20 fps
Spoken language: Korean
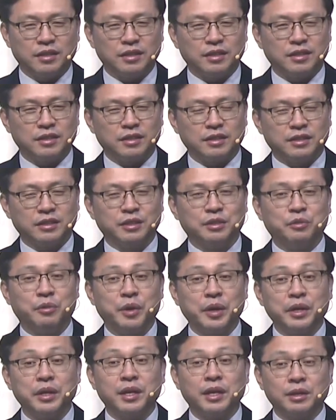그리고
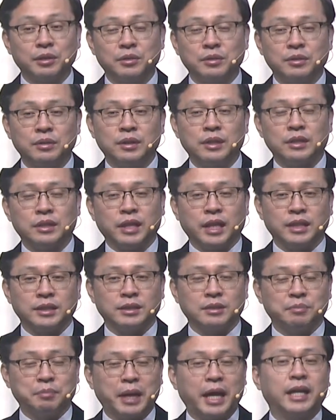회개하고
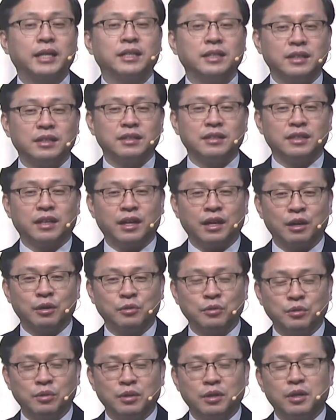다시 바른 길을
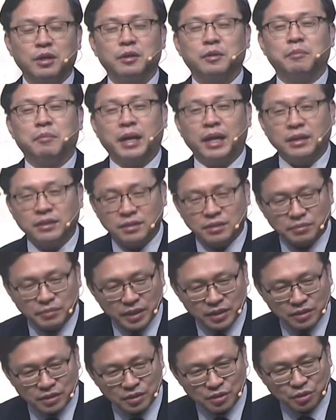가라고
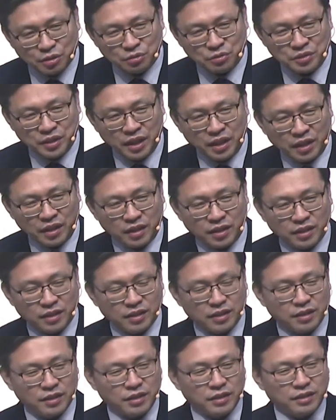말씀하시는 거구나.
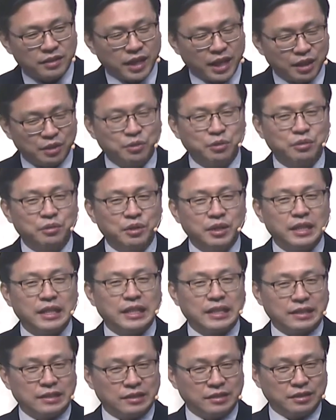라고
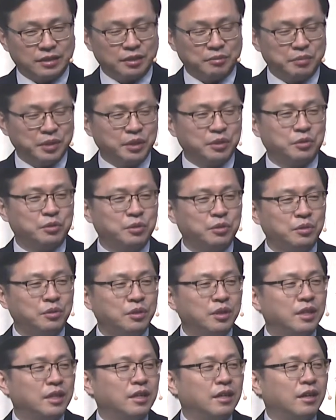그렇게
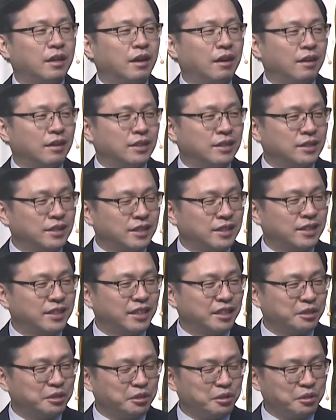믿고 어, 그
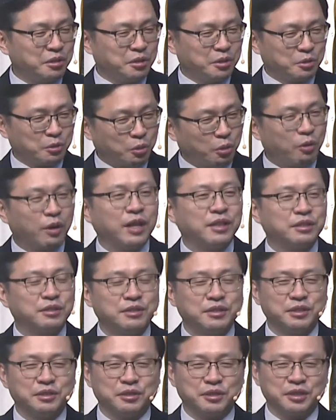길에서
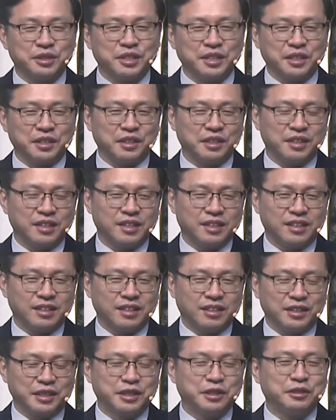돌아서는 것이
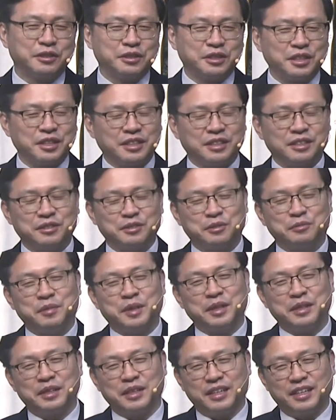아, 그것이
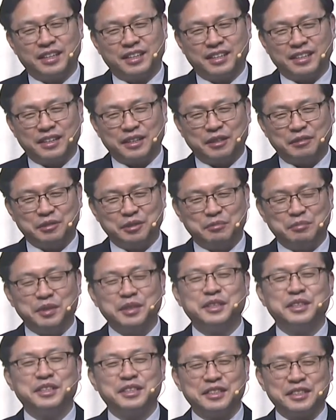정말 아, 우리
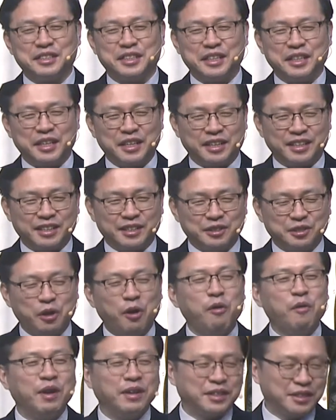믿는 자의
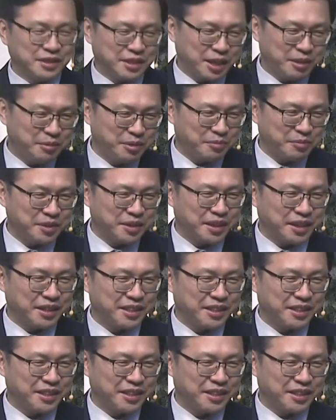성화된 삶입니다.